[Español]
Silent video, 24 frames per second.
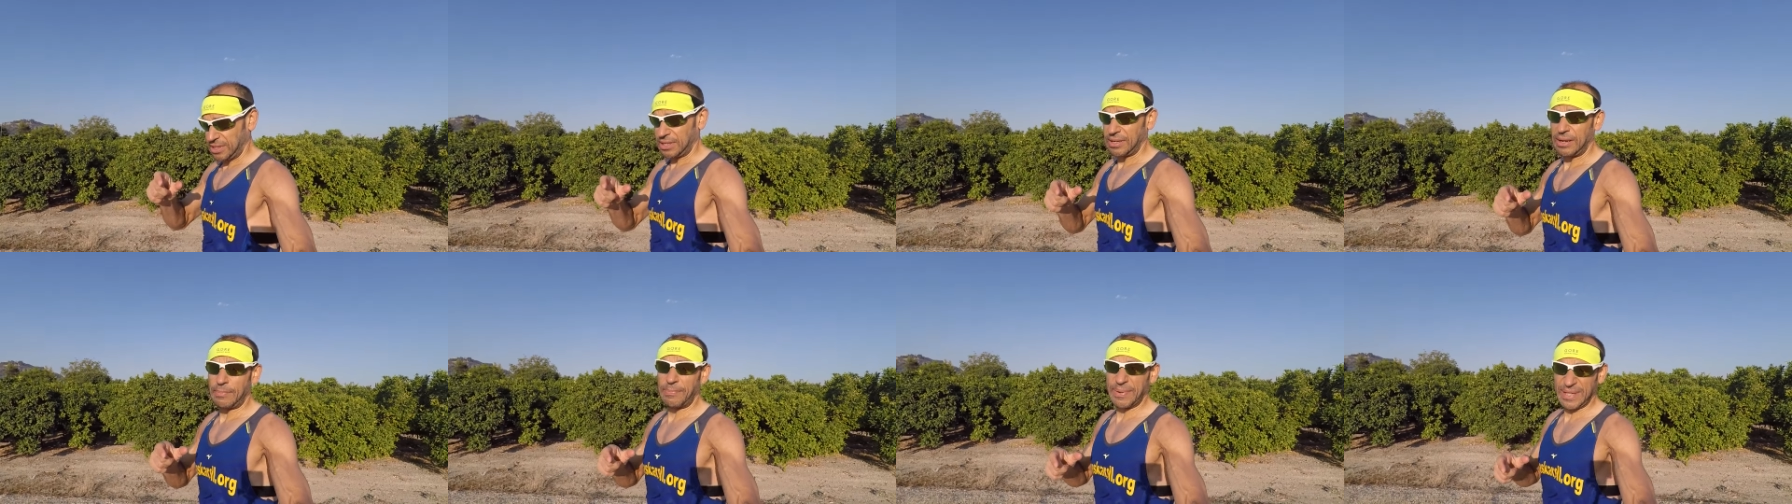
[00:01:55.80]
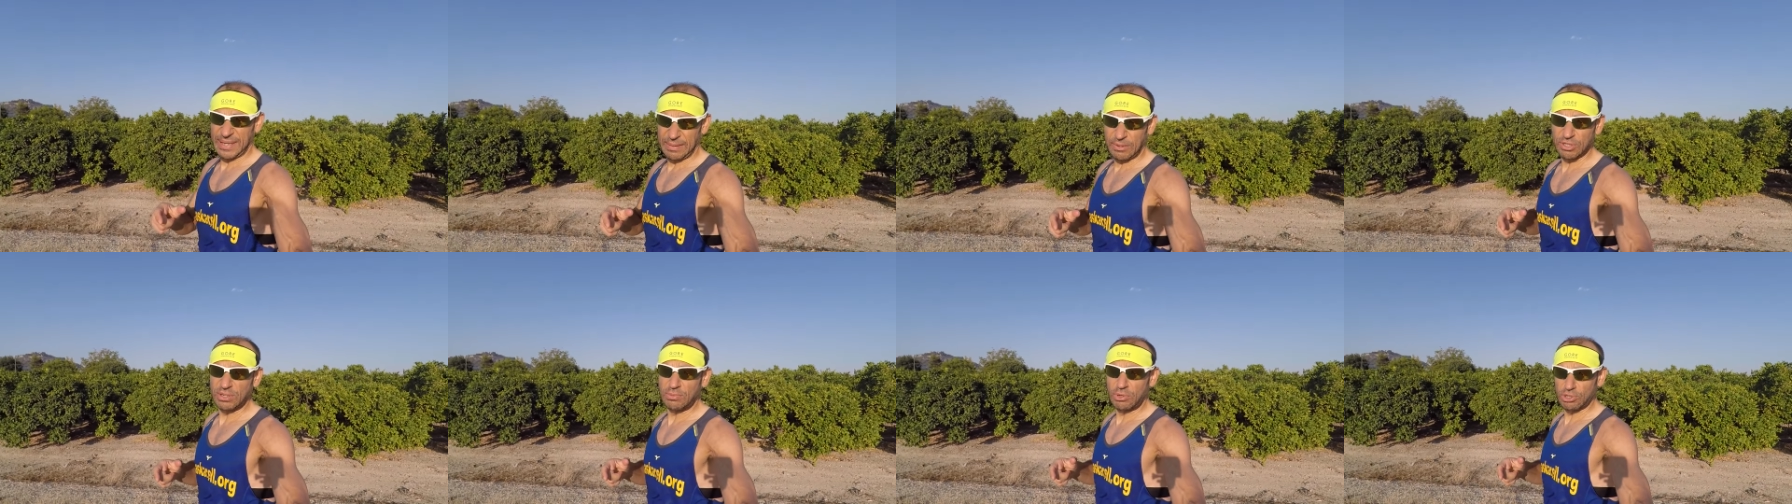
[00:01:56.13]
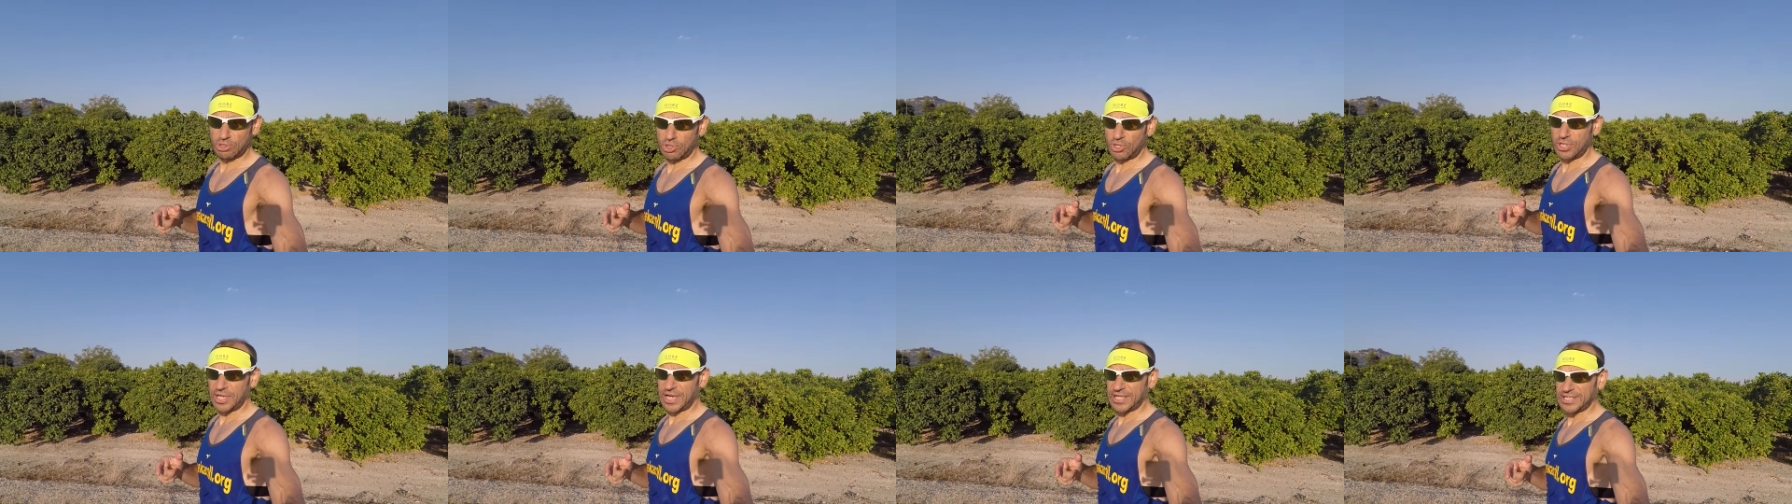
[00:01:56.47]
apretamos el
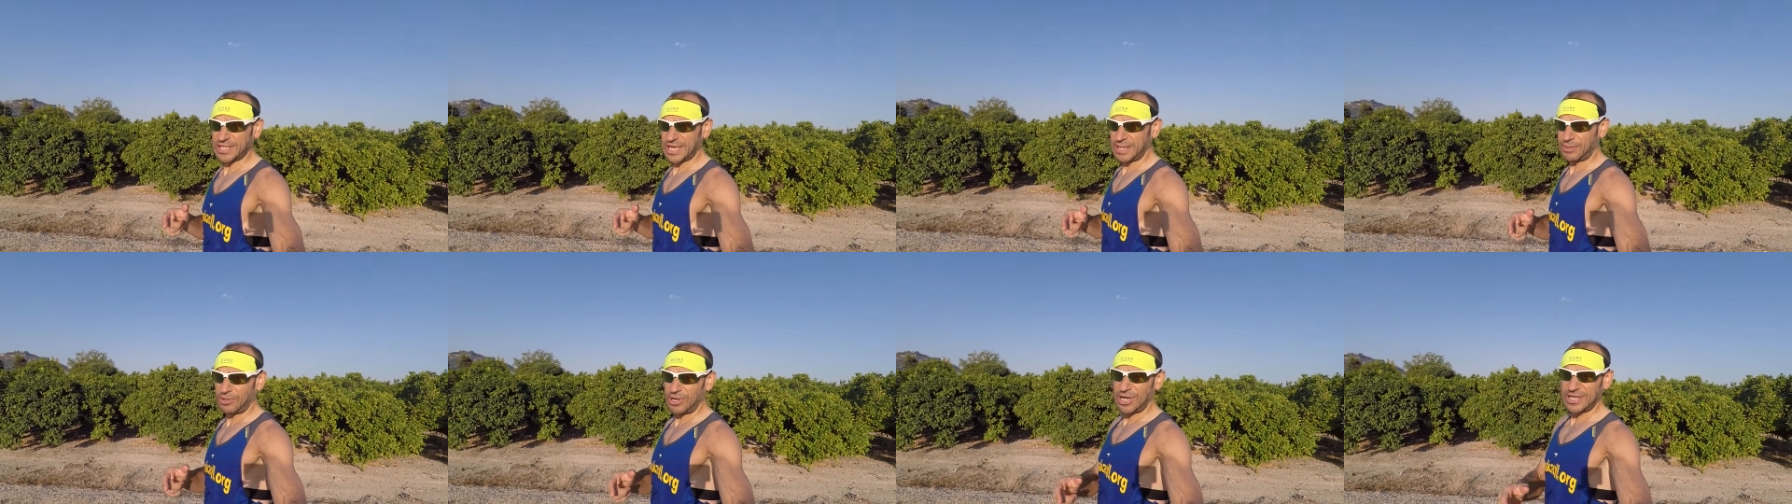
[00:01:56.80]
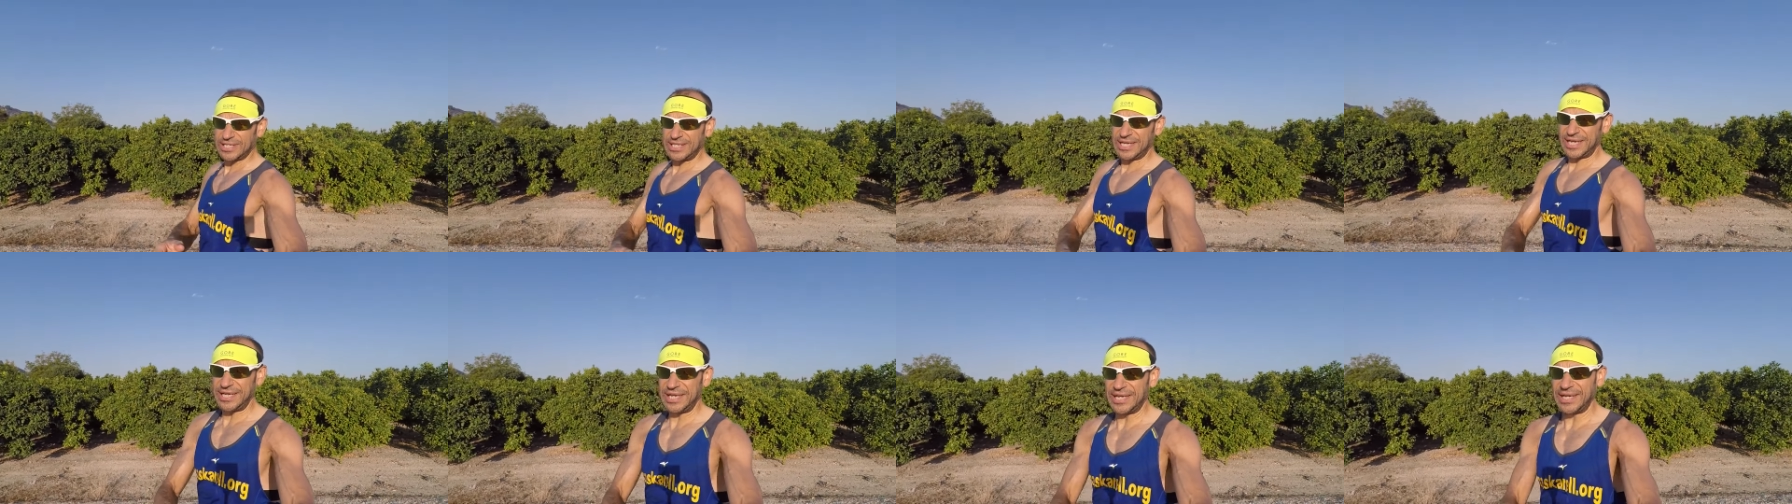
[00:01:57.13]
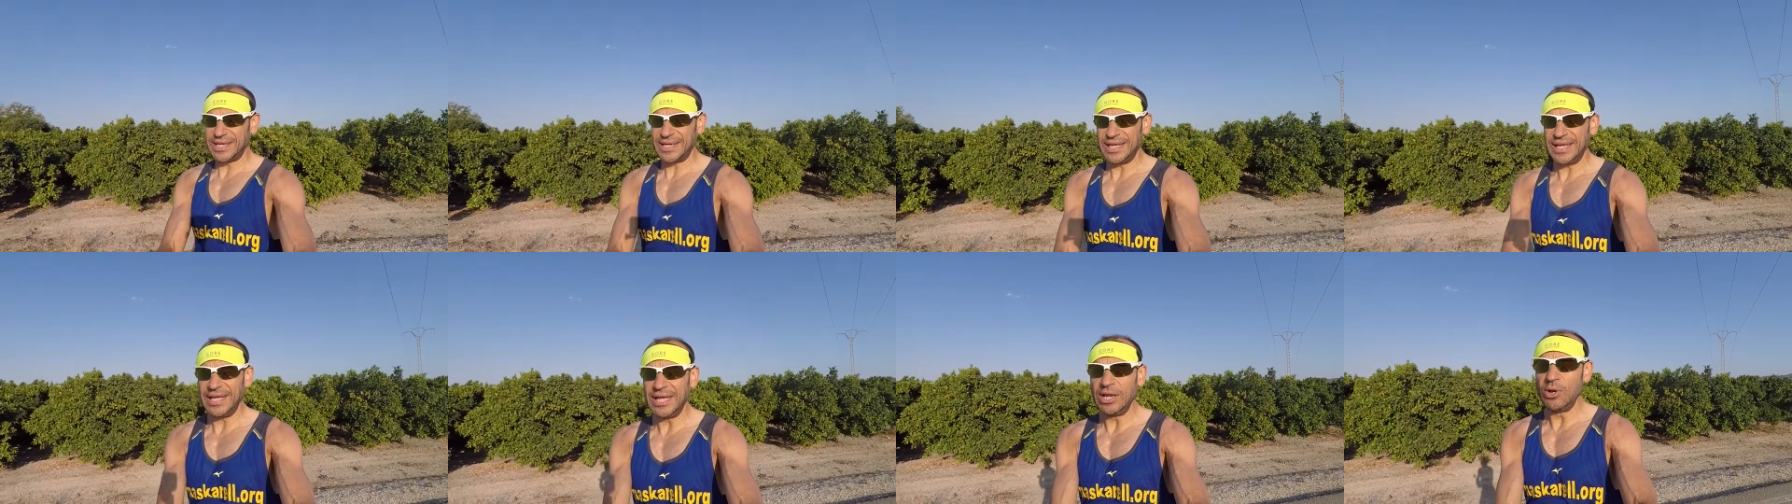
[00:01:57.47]
botón de que se ha la serie
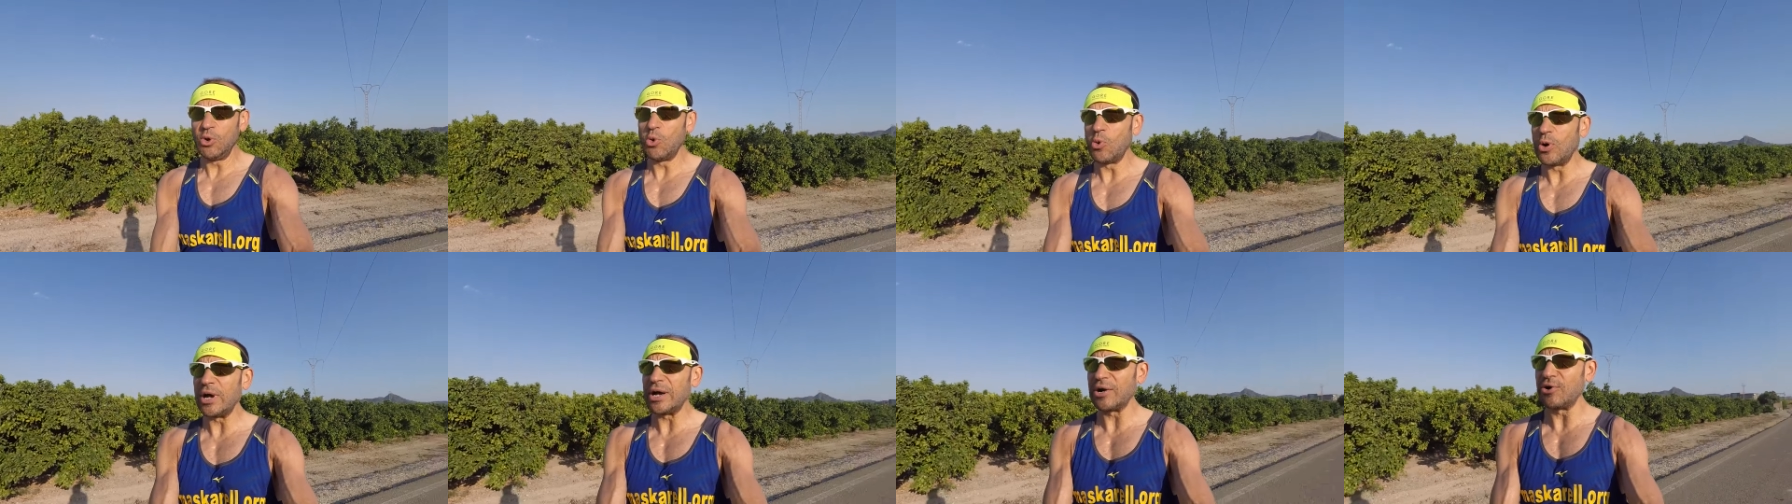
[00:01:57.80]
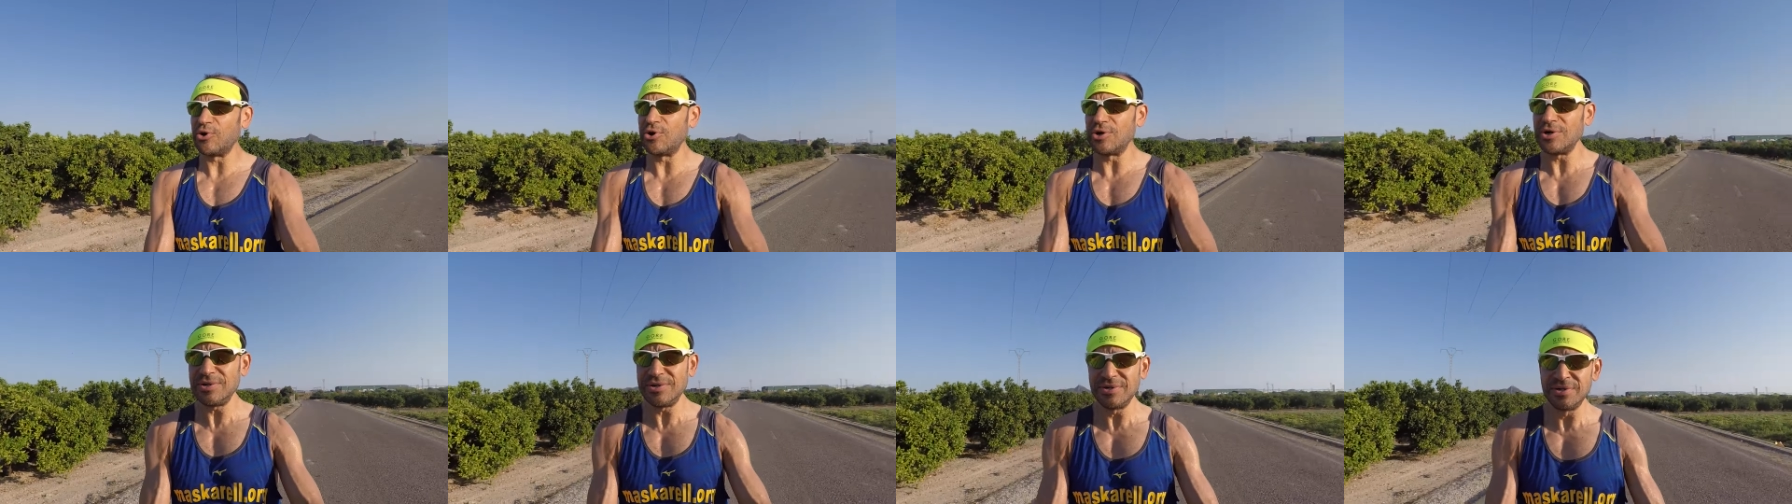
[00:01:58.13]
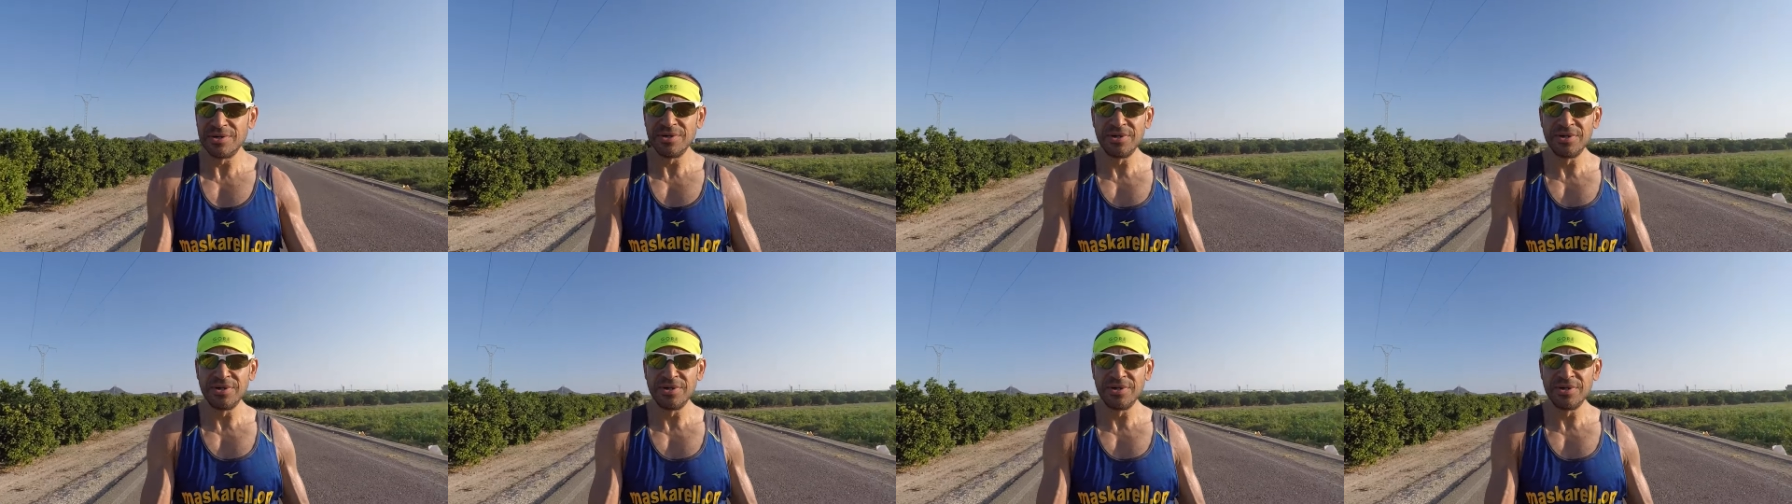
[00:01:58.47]
y luego